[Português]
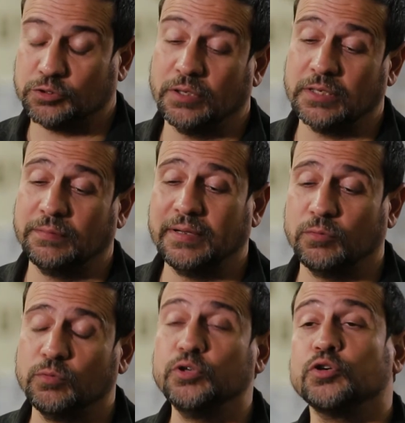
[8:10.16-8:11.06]
escola não é
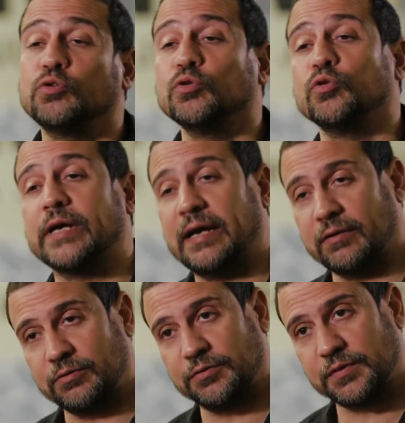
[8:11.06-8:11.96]
o único
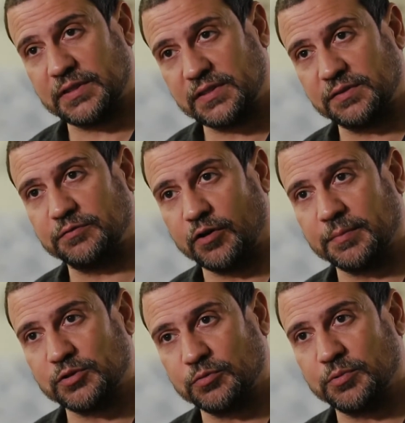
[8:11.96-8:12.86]
lugar onde você se
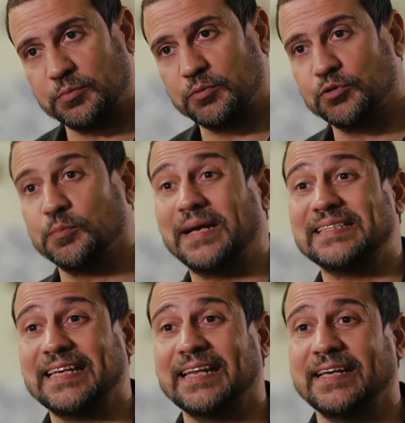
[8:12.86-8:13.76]
informa sobre o mundo,
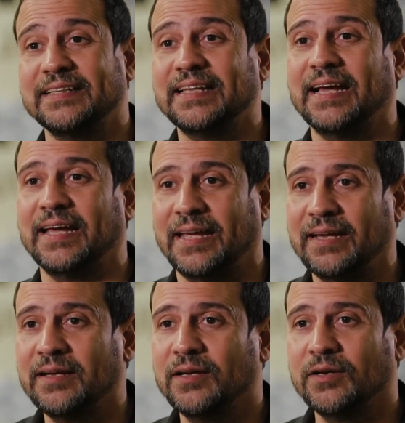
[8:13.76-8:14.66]
mas ela ainda
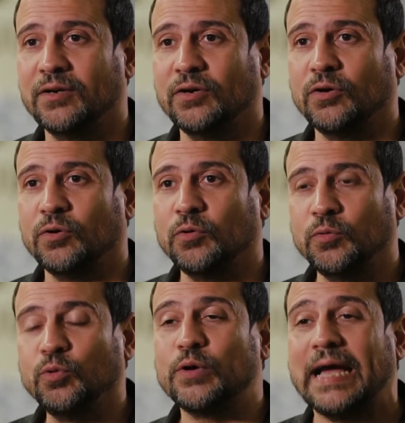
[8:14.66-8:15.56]
é
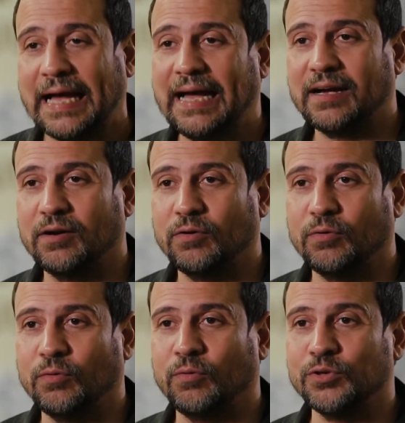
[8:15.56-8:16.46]
o
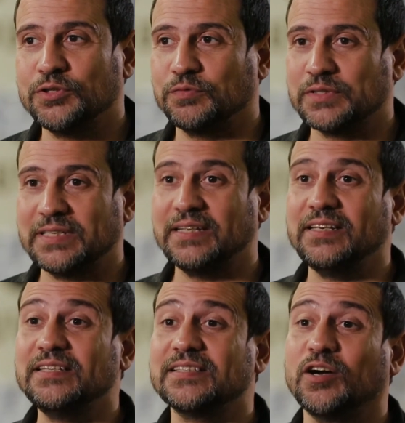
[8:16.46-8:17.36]
lugar onde você
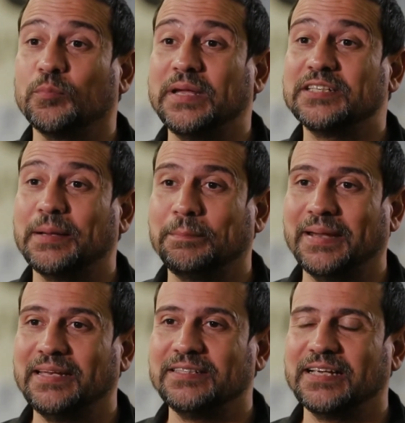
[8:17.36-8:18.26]
inicialmente
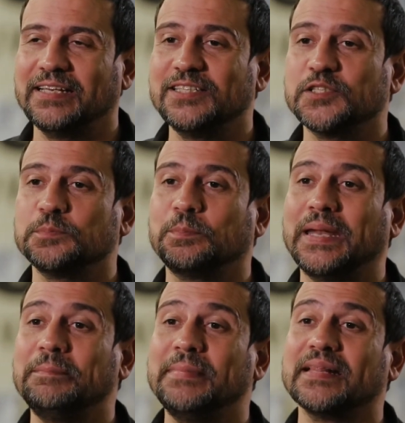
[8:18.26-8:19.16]
aprende a
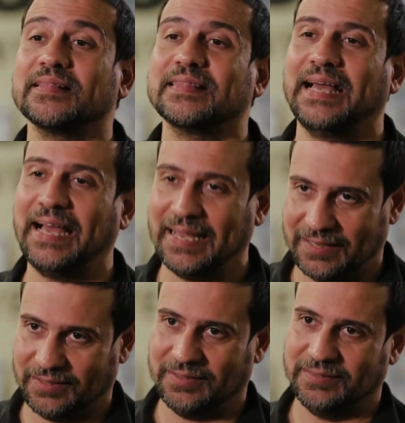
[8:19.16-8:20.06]

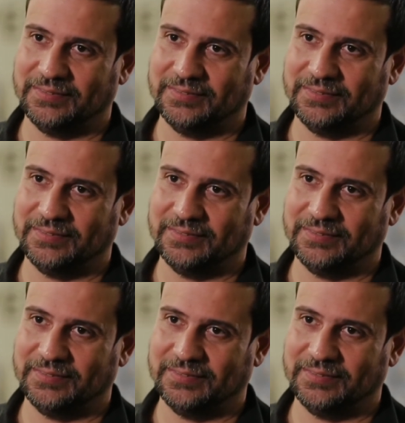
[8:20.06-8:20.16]
experimentar